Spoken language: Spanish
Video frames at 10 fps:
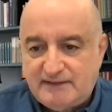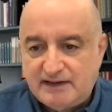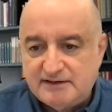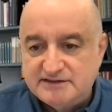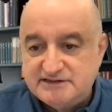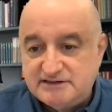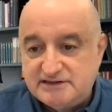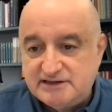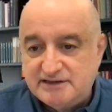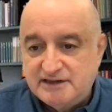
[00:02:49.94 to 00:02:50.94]
de
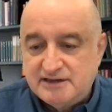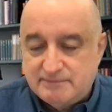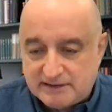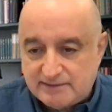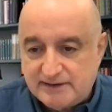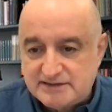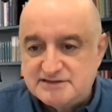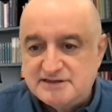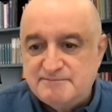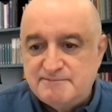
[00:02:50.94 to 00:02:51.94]
City
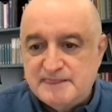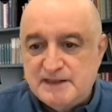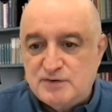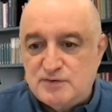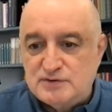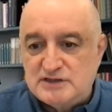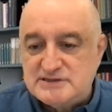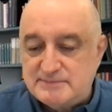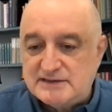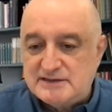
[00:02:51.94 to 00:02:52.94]
Banamex, una
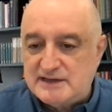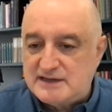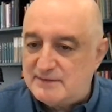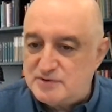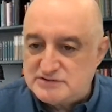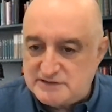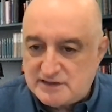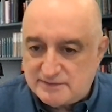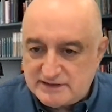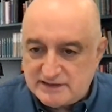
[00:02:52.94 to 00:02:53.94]
semana de cambios en el
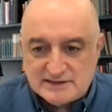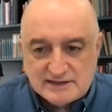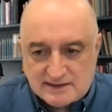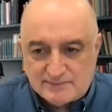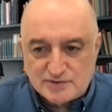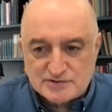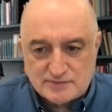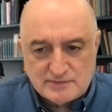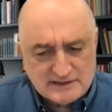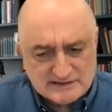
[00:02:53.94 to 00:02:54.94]
gabinete, cambios
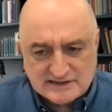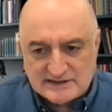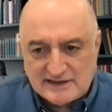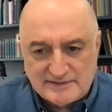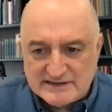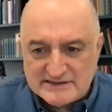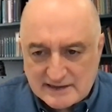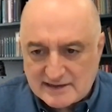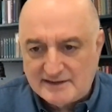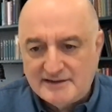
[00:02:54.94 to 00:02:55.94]
en la Secretaría de
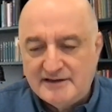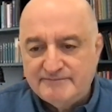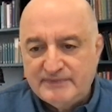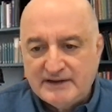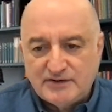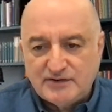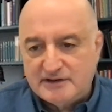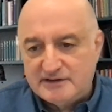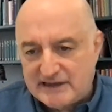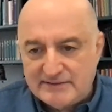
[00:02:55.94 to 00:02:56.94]
Bienestar,
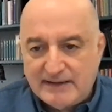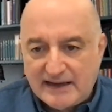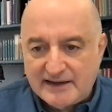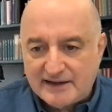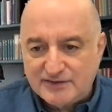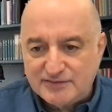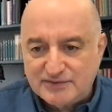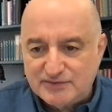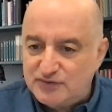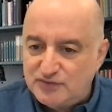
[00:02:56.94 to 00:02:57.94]
eh, Tres Maya,
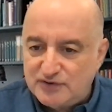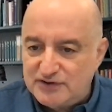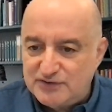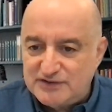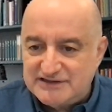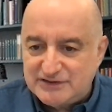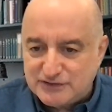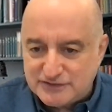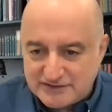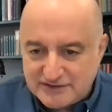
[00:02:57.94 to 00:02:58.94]
pues ¿no? ¿no? hay ninguna
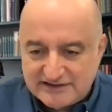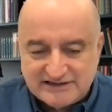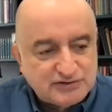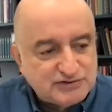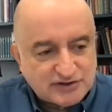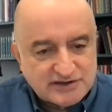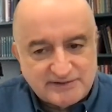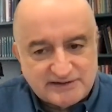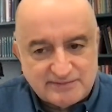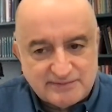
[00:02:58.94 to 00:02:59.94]
institución que
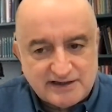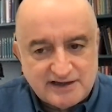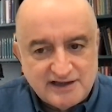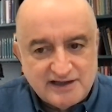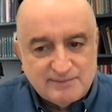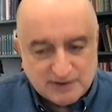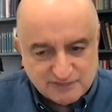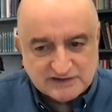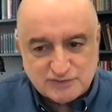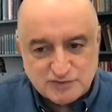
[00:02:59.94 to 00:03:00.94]
llame Tres Maya, pero
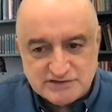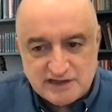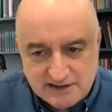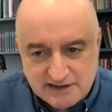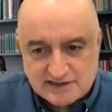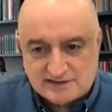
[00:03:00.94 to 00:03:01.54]
Fonatur se dedica